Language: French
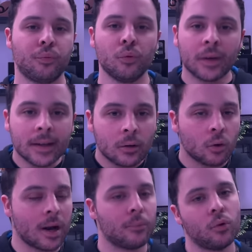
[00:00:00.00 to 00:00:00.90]
pourraient
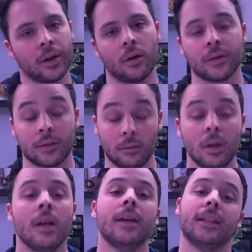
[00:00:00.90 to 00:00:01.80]
collaborer ensemble.
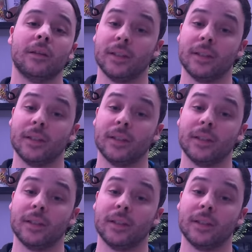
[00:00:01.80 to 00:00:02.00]
Il y avait